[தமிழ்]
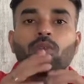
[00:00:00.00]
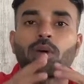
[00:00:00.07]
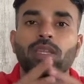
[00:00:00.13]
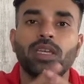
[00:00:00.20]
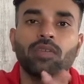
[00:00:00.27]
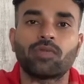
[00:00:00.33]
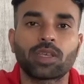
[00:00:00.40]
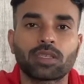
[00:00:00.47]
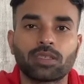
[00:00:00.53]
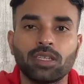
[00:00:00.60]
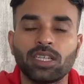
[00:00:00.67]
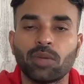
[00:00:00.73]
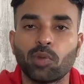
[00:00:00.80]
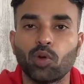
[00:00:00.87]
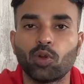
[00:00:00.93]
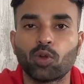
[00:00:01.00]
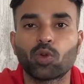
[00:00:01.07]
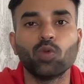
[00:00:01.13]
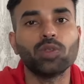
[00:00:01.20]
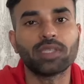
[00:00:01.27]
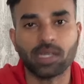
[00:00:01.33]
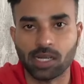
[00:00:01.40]
ஸோ அதுக்கு ஃபர்ஸ்ட் நம்ம ஒரு
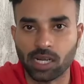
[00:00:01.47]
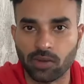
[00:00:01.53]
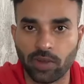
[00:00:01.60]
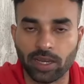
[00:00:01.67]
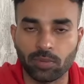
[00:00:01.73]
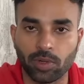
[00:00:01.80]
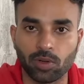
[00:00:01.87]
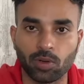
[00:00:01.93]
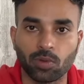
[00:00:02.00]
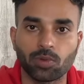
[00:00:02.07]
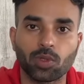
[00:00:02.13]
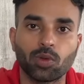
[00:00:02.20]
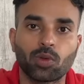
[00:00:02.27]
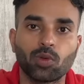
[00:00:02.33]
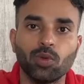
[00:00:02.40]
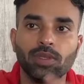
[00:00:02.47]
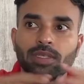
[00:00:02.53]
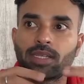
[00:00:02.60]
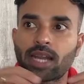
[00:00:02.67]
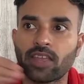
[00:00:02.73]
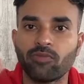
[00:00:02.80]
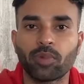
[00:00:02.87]
ரூல்ஸ் டிரைவைன் பண்ணணும் ஸோ ரூல்ஸ்
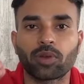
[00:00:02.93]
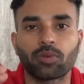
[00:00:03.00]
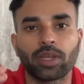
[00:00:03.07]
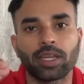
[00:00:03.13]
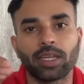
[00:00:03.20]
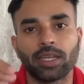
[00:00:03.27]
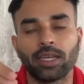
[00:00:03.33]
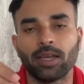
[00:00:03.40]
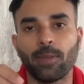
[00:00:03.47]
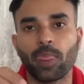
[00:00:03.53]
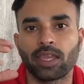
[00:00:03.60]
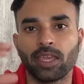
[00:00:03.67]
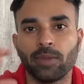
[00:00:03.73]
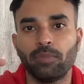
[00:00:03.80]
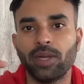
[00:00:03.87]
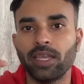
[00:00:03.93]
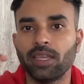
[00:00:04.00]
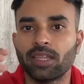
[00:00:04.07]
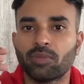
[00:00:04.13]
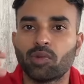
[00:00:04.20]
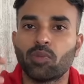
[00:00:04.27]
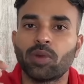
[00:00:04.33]
டிரைவ் பண்ணணும்னா என்னன்னா எப்படி
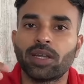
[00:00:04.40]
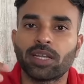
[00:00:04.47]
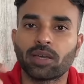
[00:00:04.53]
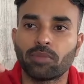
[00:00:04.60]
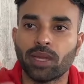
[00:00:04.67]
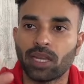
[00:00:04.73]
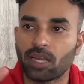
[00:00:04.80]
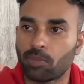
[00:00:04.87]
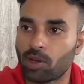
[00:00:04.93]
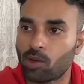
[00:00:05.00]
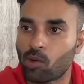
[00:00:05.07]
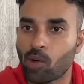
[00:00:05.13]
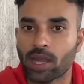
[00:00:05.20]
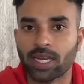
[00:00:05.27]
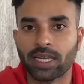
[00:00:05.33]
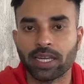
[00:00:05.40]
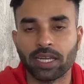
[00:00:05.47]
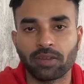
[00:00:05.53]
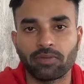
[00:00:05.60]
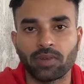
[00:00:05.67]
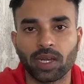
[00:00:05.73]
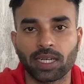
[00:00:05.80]
இந்த மொமெண்டம நம்ம
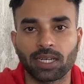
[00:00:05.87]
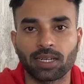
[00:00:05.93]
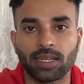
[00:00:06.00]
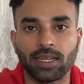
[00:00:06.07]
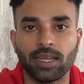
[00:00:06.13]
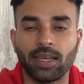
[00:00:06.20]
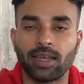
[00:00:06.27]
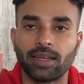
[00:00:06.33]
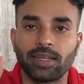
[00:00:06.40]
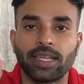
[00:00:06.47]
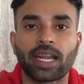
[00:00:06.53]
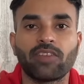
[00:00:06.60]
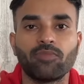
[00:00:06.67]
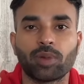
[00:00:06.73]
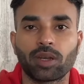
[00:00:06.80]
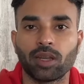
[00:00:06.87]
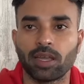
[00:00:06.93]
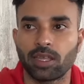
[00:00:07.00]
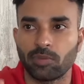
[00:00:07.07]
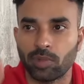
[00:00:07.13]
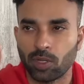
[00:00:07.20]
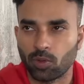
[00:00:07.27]
குவான்டிடேட்டிவ் ஃபேக்டர்ல டிரைவ்
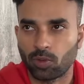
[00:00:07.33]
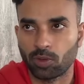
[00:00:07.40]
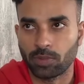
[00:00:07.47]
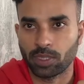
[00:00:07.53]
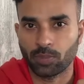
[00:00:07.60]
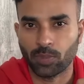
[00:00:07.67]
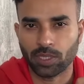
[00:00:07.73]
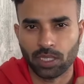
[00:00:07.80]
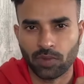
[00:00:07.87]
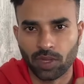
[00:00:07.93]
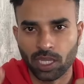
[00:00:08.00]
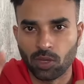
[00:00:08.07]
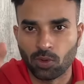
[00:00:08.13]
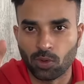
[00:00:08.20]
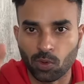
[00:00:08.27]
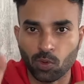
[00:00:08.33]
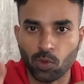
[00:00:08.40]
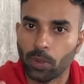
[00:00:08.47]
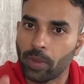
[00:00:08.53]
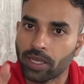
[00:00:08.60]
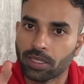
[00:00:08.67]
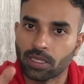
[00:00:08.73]
பண்ணலாம் எப்படி ஒரு ஸ்பெசிஃபிக்கா ஒரு
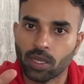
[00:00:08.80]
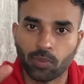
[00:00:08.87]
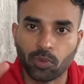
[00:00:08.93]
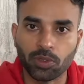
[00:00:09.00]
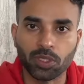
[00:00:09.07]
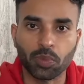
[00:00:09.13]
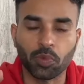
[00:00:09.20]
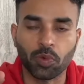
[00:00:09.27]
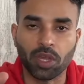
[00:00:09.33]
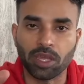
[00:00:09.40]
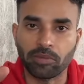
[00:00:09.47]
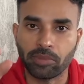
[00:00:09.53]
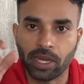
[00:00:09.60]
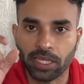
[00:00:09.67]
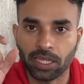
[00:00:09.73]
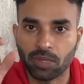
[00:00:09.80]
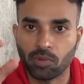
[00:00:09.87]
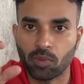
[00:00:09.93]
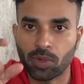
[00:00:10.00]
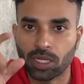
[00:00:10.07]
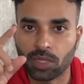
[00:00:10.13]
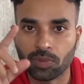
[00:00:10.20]
ரூல் பேஸ்ட் அப்ரோச் மூலியமா இந்த
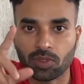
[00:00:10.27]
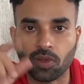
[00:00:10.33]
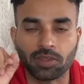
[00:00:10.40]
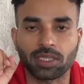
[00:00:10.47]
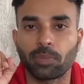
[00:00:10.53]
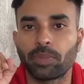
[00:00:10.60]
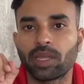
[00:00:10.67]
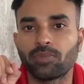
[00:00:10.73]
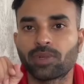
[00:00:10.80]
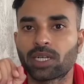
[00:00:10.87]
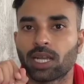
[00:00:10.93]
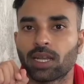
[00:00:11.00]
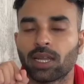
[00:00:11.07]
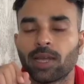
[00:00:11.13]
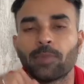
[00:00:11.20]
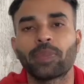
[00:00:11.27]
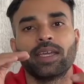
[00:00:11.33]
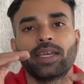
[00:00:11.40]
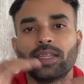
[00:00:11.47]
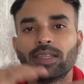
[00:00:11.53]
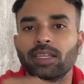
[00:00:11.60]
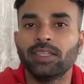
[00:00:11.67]
மொமெண்டம் ஸ்டாக்ஸை பிக் பண்ணலாம்னா
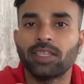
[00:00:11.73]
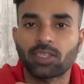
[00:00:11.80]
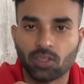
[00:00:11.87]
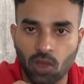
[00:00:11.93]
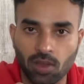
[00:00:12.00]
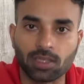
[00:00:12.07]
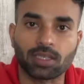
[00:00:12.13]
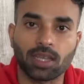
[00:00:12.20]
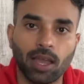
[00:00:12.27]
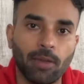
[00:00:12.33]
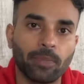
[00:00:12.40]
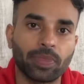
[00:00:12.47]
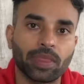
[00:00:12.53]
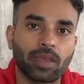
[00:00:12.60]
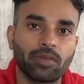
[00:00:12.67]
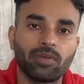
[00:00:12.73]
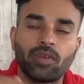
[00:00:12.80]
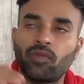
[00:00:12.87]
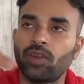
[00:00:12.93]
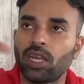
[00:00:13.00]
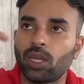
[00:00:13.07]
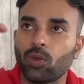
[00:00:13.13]
என்னென்ன ஸ்டாக்ஸ்லாம்
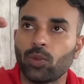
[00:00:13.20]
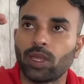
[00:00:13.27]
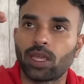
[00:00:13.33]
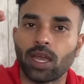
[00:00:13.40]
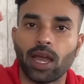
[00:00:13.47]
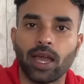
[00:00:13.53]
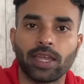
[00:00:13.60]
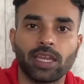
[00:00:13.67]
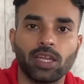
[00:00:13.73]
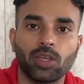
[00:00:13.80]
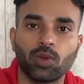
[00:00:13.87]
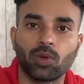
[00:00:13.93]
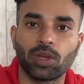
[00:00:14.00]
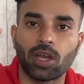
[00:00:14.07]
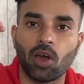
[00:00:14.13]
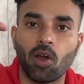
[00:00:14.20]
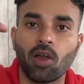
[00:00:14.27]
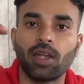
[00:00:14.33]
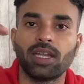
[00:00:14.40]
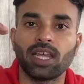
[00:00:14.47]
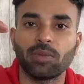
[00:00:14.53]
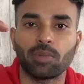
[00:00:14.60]
ஃபிஃப்டி டூ வீக் ஹைலையோ இல்லை
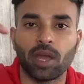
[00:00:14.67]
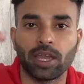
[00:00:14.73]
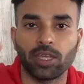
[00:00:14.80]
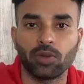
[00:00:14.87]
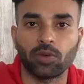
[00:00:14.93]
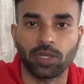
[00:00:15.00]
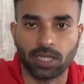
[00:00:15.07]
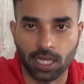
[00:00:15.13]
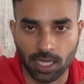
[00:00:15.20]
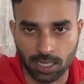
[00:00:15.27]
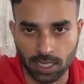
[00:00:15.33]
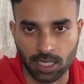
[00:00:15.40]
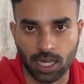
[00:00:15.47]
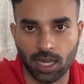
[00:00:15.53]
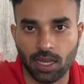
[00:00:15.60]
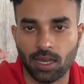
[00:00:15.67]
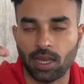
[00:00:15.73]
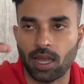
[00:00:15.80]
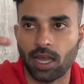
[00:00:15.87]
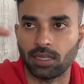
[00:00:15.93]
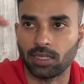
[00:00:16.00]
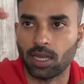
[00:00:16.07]
ஹால் டைம் ஹையோ ஹிட் ஆகுதுன்னா
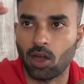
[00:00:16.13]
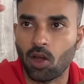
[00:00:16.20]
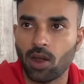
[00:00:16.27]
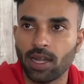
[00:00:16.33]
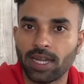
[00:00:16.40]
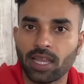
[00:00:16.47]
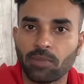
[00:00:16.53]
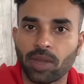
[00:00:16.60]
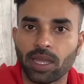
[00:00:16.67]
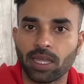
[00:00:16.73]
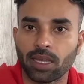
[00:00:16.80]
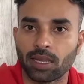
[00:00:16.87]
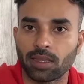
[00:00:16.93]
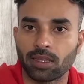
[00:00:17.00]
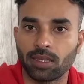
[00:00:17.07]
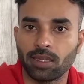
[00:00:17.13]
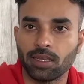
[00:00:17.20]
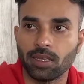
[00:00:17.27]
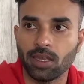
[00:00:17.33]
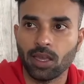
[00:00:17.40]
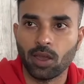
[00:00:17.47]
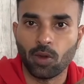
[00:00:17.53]
அந்த ஹால் டைம் இருந்து
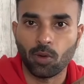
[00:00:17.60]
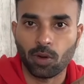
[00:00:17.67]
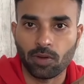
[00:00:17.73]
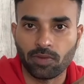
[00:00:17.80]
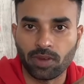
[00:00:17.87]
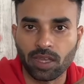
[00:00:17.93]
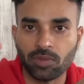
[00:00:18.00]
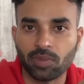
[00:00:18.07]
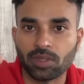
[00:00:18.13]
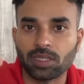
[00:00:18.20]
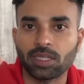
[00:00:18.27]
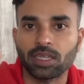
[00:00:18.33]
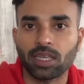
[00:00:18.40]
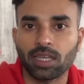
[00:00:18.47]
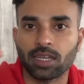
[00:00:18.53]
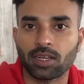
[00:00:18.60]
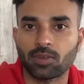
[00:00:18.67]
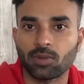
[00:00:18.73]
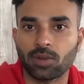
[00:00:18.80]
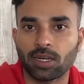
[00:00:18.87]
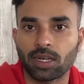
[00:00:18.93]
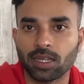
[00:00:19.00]
ஒரு ஃபைவ் பர்சன்ட் கீழே
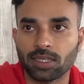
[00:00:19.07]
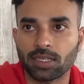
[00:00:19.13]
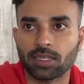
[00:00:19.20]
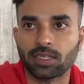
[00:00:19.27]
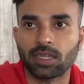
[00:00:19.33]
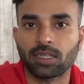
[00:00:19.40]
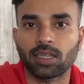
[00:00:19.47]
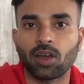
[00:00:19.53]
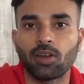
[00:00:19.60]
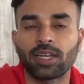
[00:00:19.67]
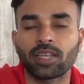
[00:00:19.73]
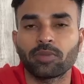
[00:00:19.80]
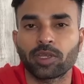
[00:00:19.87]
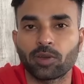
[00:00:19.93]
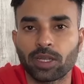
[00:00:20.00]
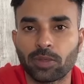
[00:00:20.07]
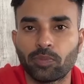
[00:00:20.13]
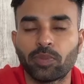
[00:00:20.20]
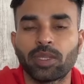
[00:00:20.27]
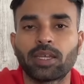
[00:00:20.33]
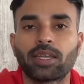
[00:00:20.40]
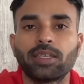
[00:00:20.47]
இருக்கணும் இல்லைனா ஜஸ்ட் அந்த ஹால் டைம் ஐயோட
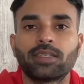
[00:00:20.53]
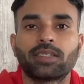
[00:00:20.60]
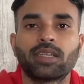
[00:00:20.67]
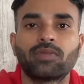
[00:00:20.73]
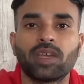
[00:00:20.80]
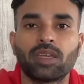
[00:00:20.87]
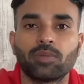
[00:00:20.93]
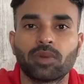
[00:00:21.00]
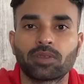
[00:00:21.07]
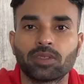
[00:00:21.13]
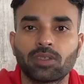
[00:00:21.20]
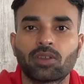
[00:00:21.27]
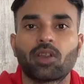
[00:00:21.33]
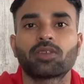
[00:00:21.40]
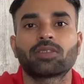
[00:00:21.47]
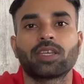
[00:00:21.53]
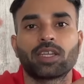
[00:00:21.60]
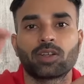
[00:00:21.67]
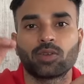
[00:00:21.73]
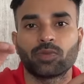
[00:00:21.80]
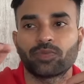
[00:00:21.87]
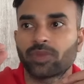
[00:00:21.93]
இப்பதான் ரீசெண்டாக ஃபைவ் பர்சன்ட் கிராஸ்
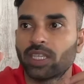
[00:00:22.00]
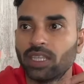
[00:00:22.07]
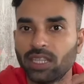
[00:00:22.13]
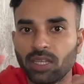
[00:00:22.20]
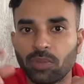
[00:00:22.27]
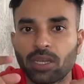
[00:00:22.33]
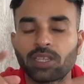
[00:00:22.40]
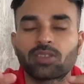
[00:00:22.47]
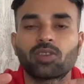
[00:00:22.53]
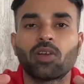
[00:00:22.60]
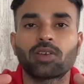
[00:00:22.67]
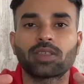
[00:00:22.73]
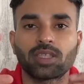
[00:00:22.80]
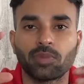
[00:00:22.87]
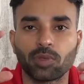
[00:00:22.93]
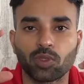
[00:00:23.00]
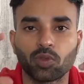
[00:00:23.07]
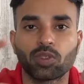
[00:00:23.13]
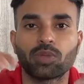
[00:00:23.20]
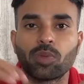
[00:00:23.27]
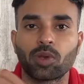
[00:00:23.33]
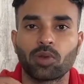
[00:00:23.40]
ஆயிருக்கணும் இந்த மாதிரி ஸ்டாக்ஸ் நம்ம
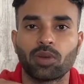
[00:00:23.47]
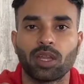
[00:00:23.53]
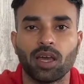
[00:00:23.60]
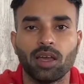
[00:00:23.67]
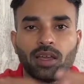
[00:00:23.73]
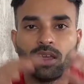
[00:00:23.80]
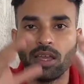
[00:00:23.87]
சூஸ் பண்ணோம்னா